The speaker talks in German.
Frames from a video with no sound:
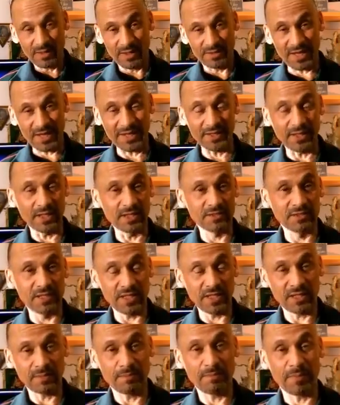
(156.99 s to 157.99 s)
Es handelt
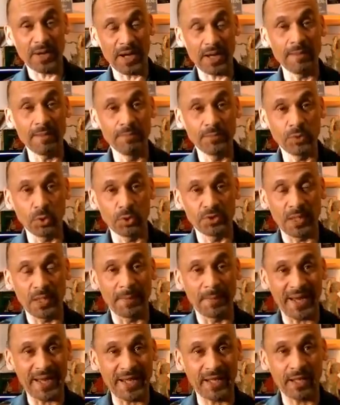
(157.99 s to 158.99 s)
sich beim
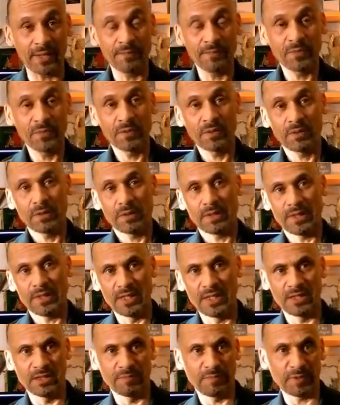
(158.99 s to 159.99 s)
Dösiem Rege
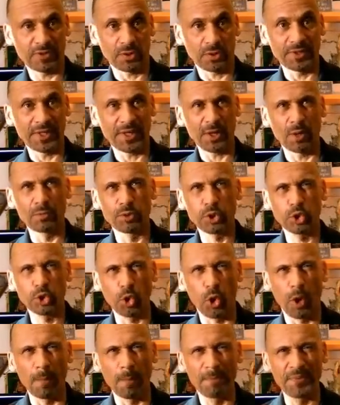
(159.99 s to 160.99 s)
insbesondere um
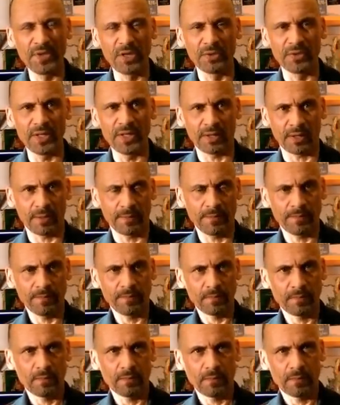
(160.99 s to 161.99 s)
Sturmpioniere.
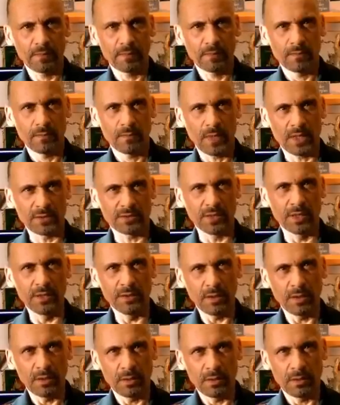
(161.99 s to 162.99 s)
Es
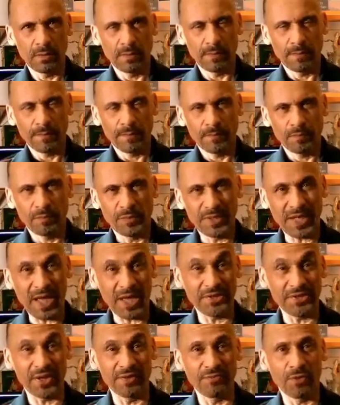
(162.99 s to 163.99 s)
sind mit
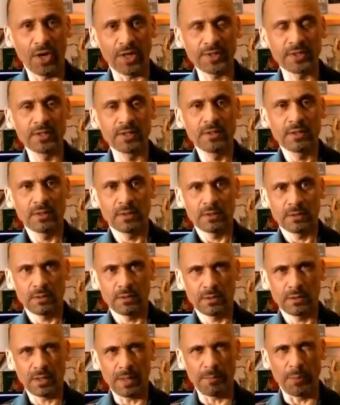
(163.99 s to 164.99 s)
anderen Worten,
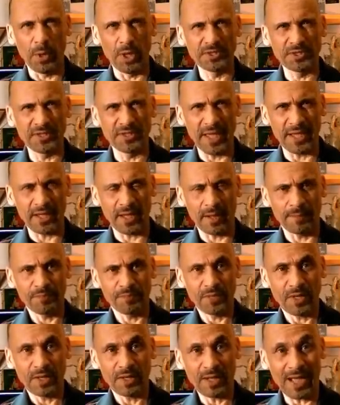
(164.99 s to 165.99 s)
Gebirgsjäger,
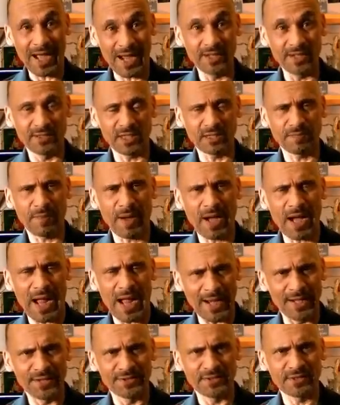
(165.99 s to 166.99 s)

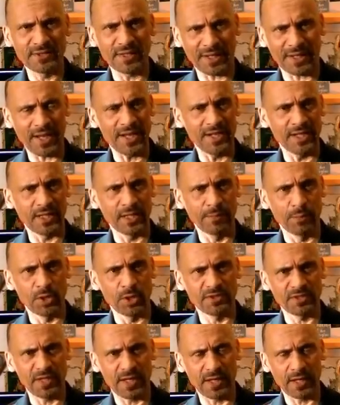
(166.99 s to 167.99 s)
einsetzbar als reine
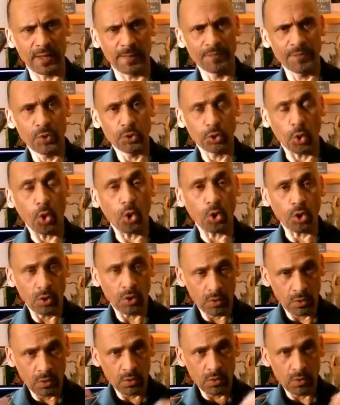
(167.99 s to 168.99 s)
Gebirgsjäger, doch
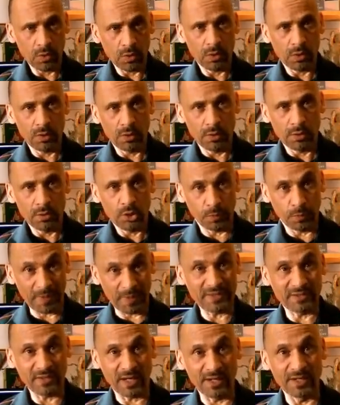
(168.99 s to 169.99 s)

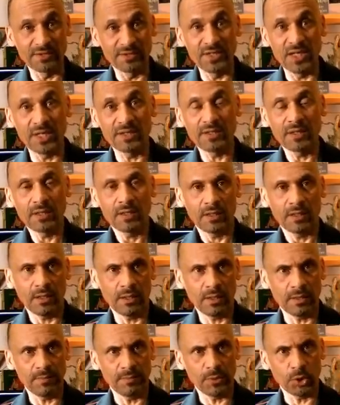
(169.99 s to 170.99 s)
spezialisiert
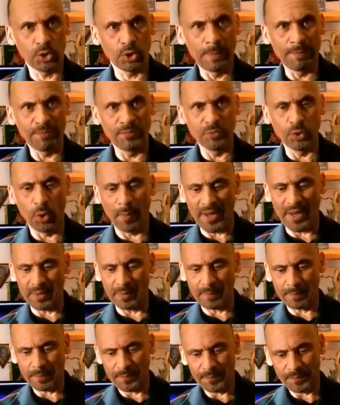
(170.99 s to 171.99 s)
in bestimmten
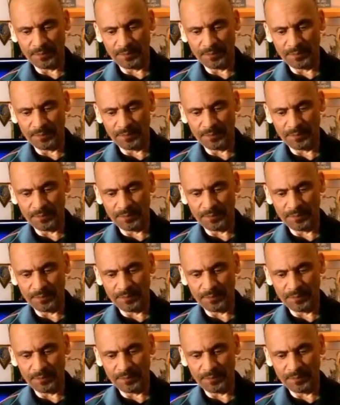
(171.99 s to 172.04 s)
Domänen.